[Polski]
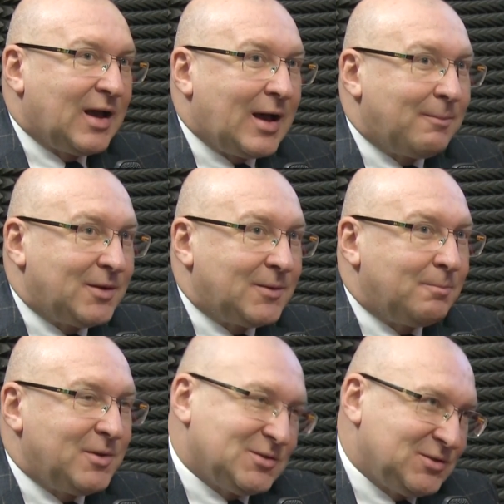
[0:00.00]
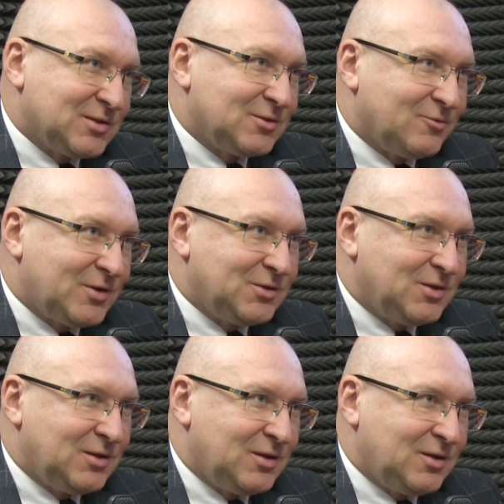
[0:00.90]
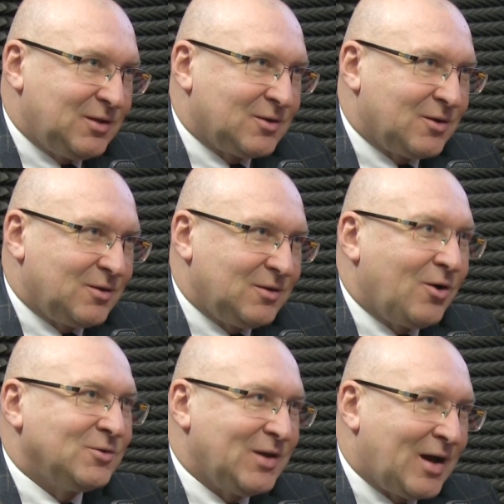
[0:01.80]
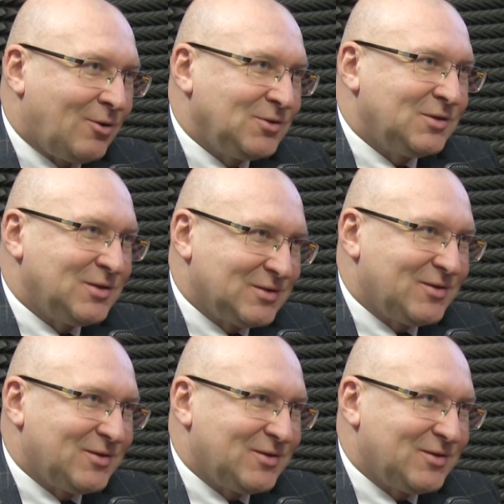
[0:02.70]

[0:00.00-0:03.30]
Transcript: aby byli z nich zadowoleni i, i, ich, i oni, a oni ich nie